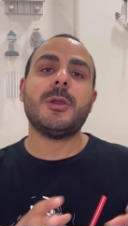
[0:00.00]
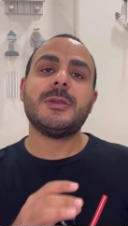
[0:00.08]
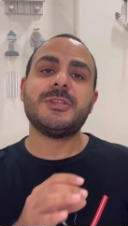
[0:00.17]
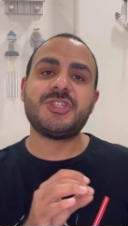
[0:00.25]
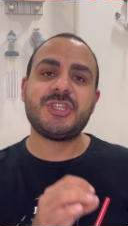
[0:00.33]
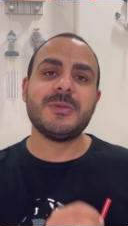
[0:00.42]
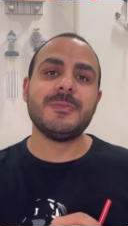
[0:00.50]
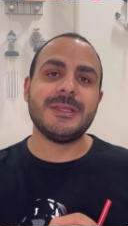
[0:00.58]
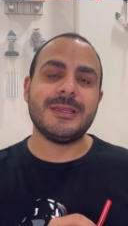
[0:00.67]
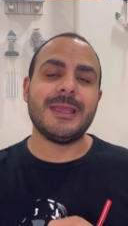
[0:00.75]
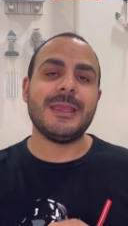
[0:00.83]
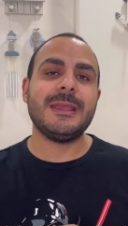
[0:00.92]

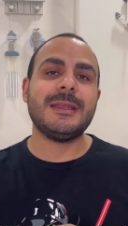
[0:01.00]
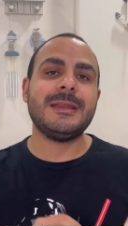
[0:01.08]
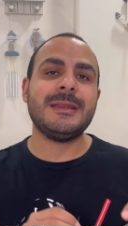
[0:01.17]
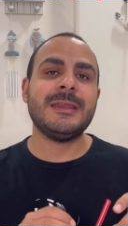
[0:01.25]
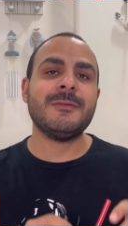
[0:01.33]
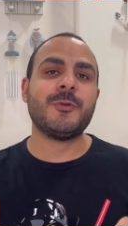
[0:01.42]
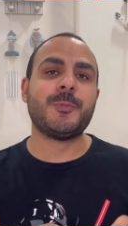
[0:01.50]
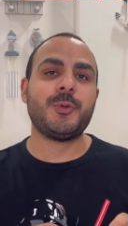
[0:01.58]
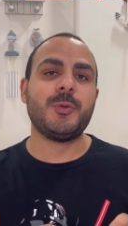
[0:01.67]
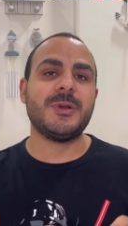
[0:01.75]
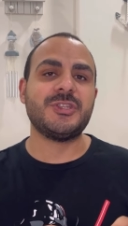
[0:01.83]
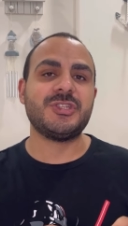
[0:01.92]
Şimdi de
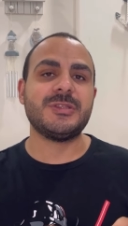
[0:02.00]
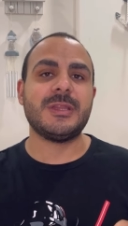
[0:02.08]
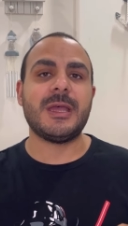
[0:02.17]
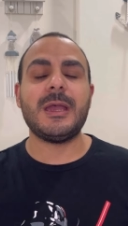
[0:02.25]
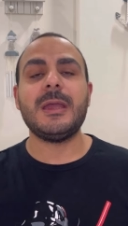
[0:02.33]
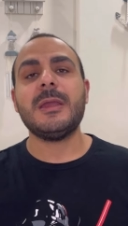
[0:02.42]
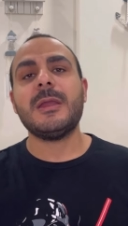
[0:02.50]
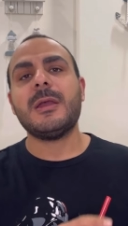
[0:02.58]
Liverpool maçında